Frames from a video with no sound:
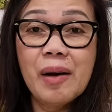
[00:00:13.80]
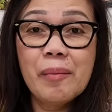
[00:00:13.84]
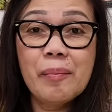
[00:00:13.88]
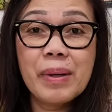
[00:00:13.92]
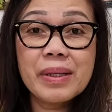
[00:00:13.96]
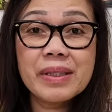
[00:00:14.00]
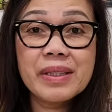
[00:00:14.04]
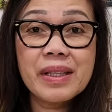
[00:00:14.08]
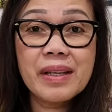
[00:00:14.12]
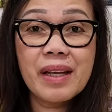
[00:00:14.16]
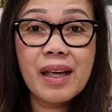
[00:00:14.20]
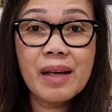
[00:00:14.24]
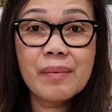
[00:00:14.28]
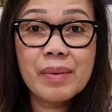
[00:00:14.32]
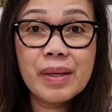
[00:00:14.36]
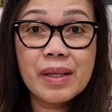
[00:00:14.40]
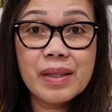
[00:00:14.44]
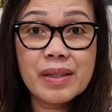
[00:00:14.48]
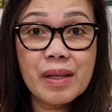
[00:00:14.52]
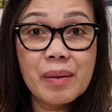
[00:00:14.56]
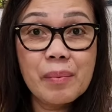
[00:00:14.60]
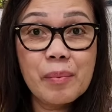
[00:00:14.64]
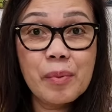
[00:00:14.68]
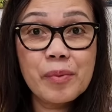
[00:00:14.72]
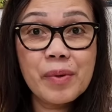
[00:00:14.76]
Pag sinabing
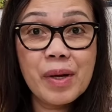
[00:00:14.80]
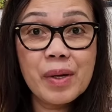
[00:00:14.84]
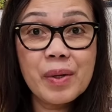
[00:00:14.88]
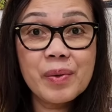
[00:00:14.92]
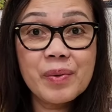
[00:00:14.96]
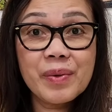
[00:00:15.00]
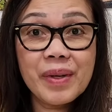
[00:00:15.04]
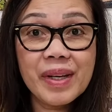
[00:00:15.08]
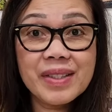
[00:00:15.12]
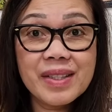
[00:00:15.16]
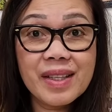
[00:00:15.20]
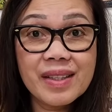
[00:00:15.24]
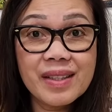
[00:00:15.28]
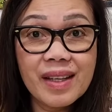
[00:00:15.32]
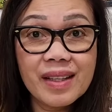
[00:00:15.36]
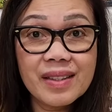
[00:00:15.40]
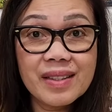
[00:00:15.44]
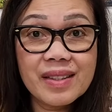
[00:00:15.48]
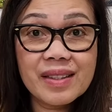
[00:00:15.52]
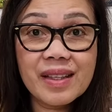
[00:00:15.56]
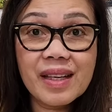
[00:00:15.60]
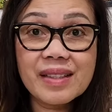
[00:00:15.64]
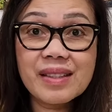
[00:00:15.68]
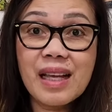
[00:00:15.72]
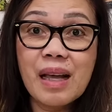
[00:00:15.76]
temporary
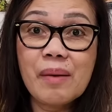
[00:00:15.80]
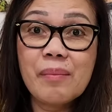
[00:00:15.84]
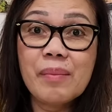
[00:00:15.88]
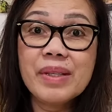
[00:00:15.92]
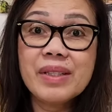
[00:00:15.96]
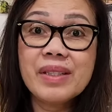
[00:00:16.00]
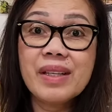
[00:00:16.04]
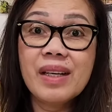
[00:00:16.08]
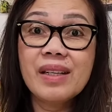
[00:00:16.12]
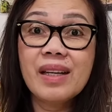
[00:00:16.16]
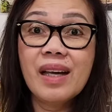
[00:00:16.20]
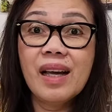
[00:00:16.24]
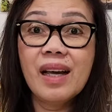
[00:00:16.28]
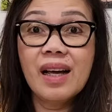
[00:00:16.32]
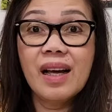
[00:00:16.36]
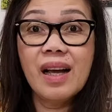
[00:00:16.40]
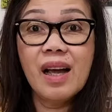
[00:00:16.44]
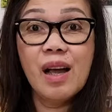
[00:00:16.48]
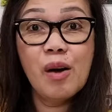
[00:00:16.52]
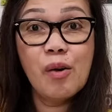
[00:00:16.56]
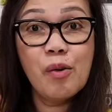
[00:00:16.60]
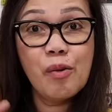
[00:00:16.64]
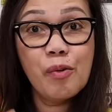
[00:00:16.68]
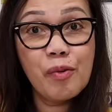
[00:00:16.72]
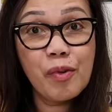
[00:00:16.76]
residents, kasama dyan ang
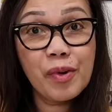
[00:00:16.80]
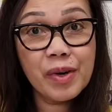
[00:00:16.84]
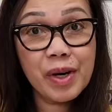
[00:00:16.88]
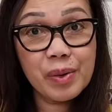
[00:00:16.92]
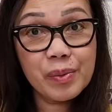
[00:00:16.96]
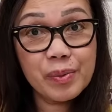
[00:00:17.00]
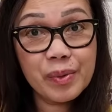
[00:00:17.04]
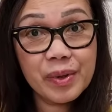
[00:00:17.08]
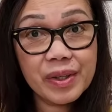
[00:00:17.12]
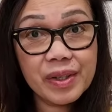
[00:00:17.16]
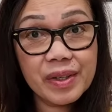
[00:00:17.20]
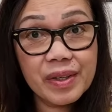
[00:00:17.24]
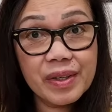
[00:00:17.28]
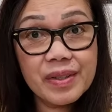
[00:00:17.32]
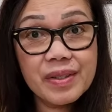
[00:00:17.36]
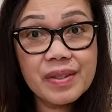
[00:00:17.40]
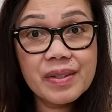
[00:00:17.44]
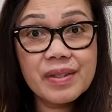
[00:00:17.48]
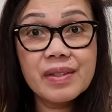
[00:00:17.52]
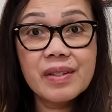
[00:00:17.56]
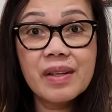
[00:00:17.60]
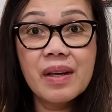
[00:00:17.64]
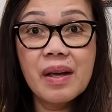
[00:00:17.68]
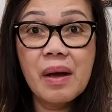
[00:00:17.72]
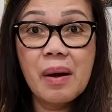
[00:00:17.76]
foreign
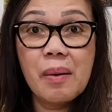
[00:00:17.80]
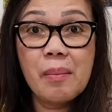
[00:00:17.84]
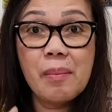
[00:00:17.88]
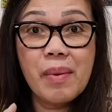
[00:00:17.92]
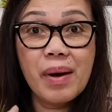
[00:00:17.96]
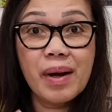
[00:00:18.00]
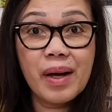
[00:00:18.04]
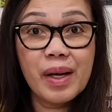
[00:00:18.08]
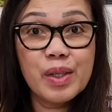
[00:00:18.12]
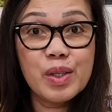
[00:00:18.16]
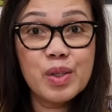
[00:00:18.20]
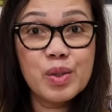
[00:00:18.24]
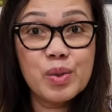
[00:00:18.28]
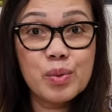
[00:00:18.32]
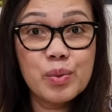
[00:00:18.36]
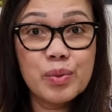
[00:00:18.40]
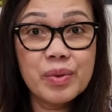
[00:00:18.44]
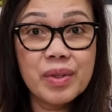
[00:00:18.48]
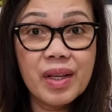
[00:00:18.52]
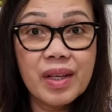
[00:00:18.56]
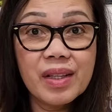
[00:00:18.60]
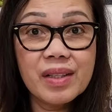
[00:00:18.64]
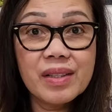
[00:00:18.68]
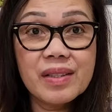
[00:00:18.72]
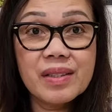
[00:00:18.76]
workers, mga
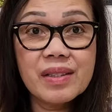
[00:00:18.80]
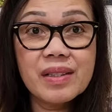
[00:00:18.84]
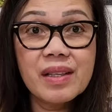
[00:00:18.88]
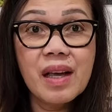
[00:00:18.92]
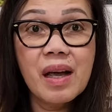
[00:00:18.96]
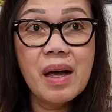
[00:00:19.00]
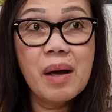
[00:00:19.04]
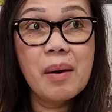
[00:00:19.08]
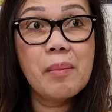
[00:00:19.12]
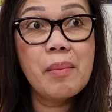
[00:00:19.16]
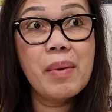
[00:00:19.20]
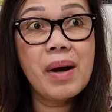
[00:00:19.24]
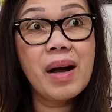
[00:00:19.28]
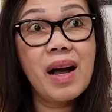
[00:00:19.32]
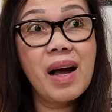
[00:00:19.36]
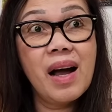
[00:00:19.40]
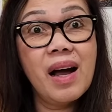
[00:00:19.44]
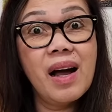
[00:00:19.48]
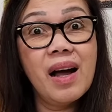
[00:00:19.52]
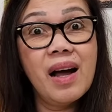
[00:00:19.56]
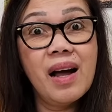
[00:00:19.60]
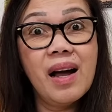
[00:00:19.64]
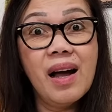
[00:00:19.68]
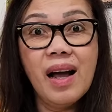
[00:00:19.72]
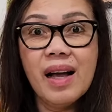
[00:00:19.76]
students,
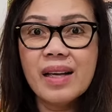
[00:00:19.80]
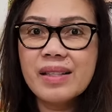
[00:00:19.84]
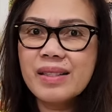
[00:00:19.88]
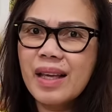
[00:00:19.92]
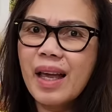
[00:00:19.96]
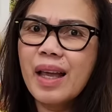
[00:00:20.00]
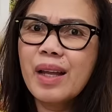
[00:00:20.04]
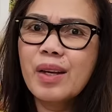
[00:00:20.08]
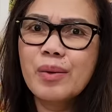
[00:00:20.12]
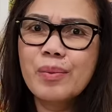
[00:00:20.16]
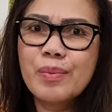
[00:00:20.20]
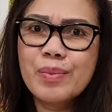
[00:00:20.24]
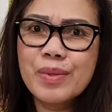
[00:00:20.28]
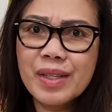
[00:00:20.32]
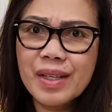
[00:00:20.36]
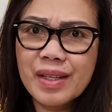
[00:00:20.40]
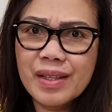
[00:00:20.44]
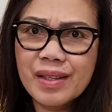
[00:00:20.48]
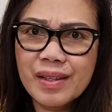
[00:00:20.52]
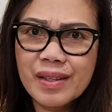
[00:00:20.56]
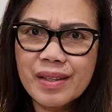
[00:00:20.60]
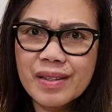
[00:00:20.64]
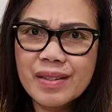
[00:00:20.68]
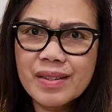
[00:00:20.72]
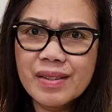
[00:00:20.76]
mga asylum
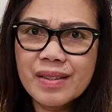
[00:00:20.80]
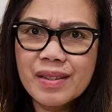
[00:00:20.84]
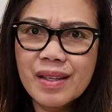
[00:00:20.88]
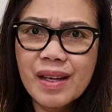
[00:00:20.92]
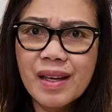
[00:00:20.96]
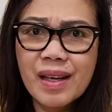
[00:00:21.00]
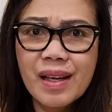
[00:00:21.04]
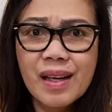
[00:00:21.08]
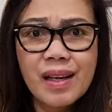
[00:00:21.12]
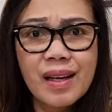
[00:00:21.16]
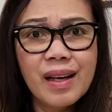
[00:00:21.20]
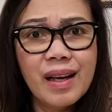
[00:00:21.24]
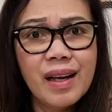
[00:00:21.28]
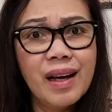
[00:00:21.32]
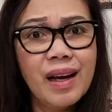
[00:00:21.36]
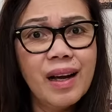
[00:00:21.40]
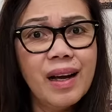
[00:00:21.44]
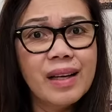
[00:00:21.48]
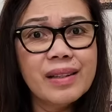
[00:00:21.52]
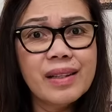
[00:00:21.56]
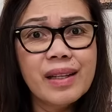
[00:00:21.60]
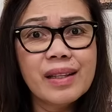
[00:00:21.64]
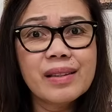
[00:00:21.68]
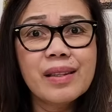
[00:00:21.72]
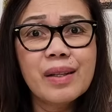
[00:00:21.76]
seekers.
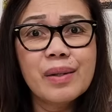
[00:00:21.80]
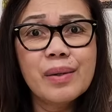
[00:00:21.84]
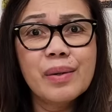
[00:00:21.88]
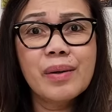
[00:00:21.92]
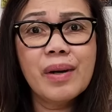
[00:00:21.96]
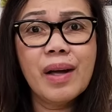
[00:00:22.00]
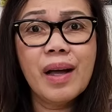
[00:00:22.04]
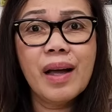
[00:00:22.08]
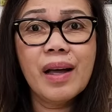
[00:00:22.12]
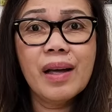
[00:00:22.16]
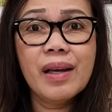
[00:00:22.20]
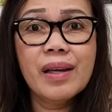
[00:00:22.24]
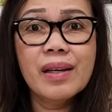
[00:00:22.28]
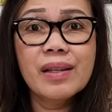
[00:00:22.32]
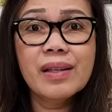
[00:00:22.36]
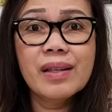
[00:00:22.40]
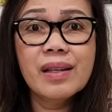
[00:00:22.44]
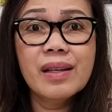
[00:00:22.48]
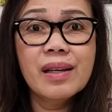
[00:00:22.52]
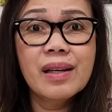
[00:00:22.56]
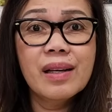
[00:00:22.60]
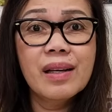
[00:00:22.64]
At ang tanong nga ay,